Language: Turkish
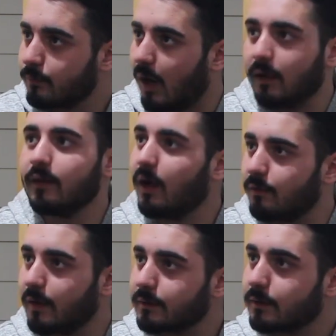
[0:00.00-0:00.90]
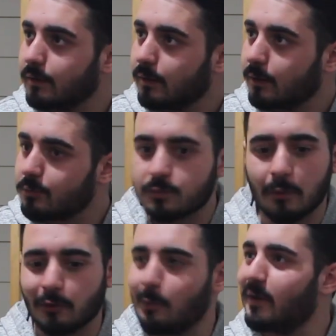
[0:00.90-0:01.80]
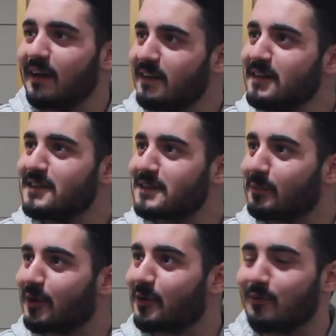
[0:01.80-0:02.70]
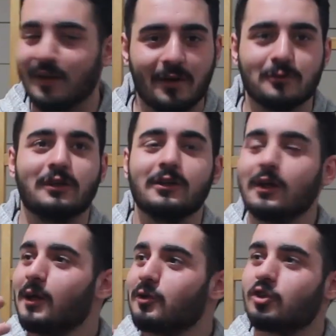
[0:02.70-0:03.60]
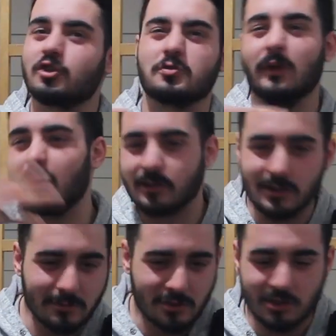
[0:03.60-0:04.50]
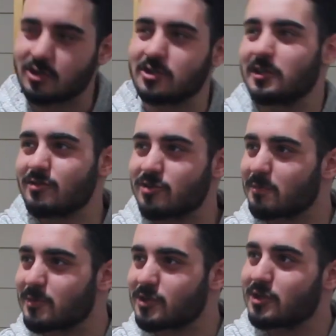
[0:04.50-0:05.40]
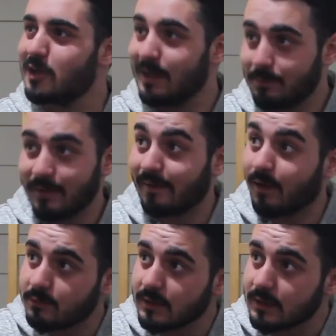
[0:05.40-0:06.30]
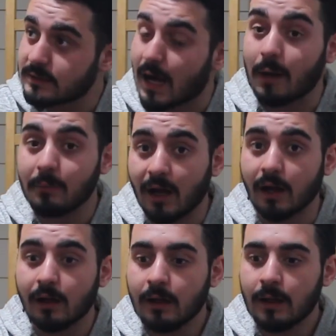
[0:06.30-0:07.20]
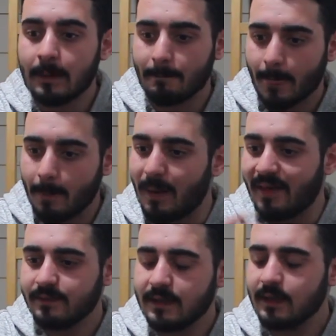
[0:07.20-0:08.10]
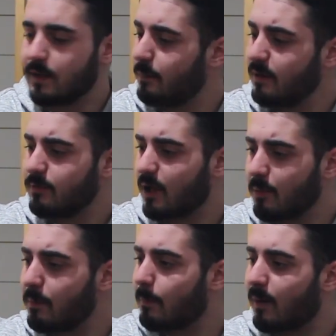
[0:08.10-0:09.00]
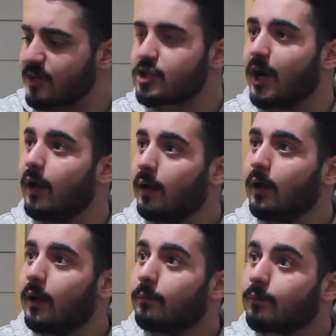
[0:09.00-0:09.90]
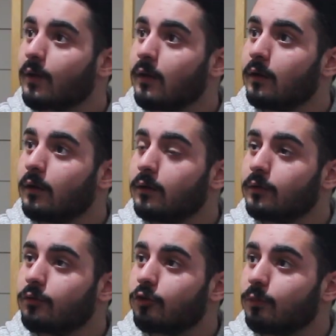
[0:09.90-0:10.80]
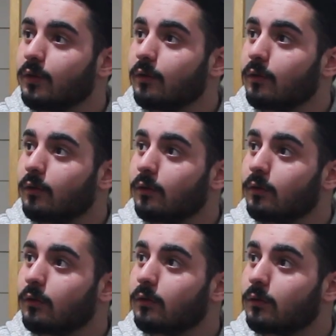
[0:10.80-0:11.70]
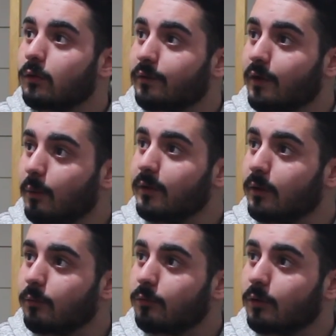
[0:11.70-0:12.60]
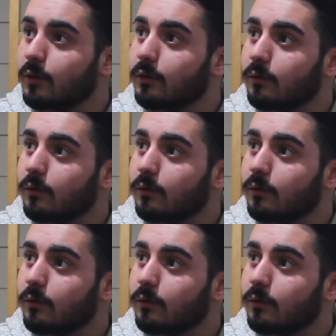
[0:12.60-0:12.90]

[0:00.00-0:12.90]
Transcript: Allah var. Biz bu arada bereli değiliz amına koyayım veya özel çatışmalara girmiş, içinden çıkmış bir adam değiliz. Ama ben değil de benim yerime bir başka... Sonuçta adamın yanında tanıdıkları Şimdi, da ölüyor. Ya tabii. Şöyle bak.